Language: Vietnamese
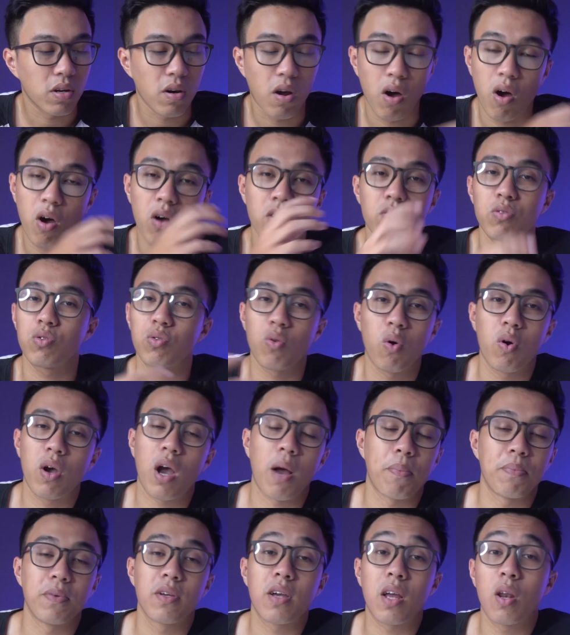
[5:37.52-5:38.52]
đó
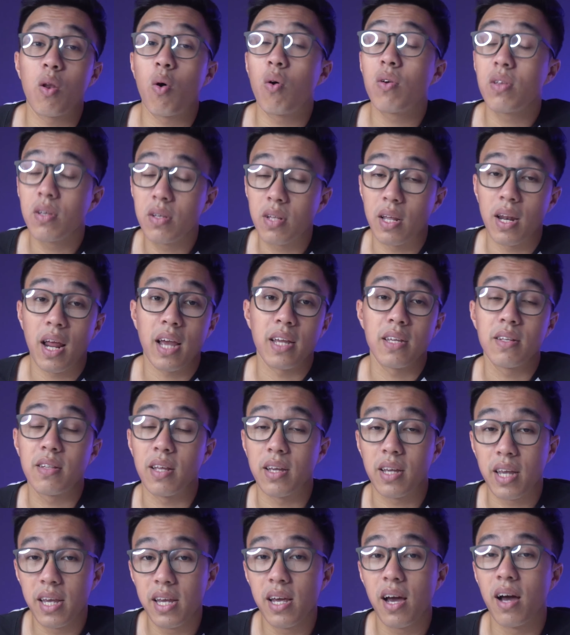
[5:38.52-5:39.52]
tôi gặp những cái lỗi như thế này như
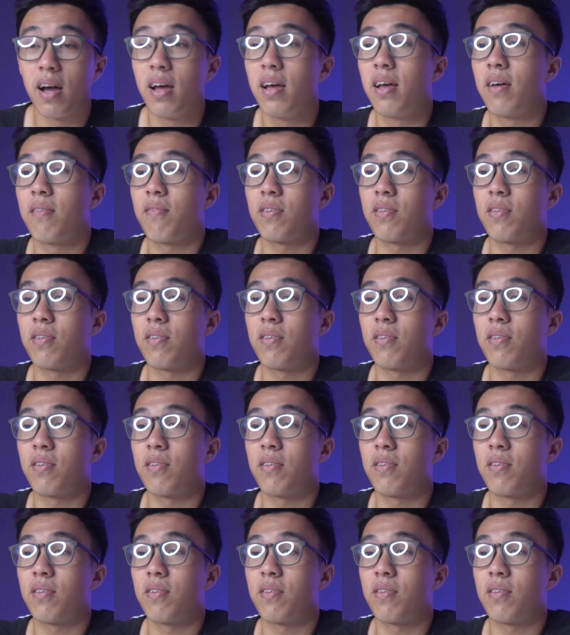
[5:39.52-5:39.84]
thế kia